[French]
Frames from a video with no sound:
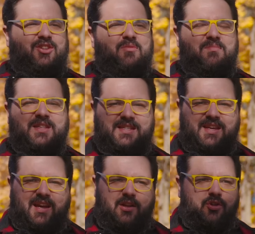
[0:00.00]
de
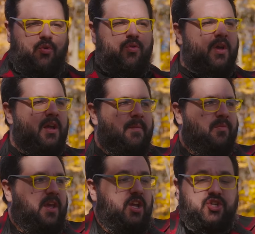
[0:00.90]
m'étirer le dos.
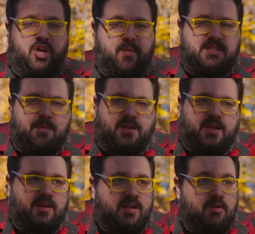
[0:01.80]
Et j'ai commencé à
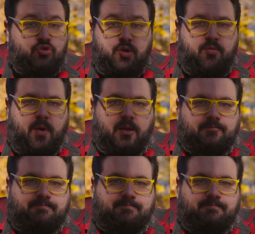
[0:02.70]
m'entraîner, j'ai plus mal.